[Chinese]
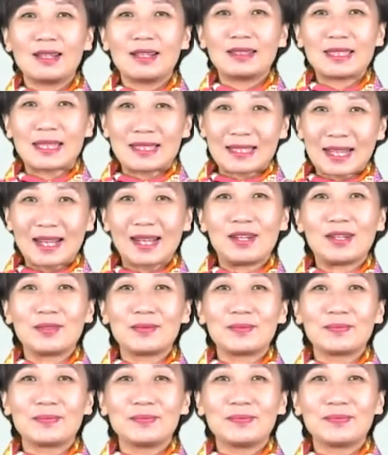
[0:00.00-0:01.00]
大家好，
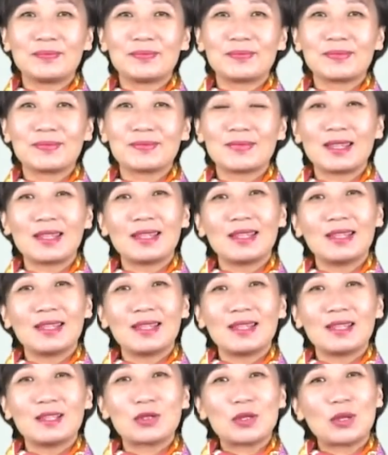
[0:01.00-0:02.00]

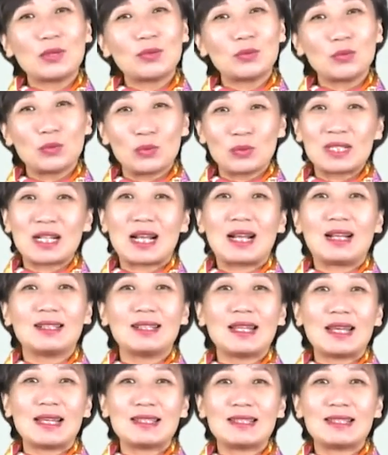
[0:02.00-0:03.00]
从五常来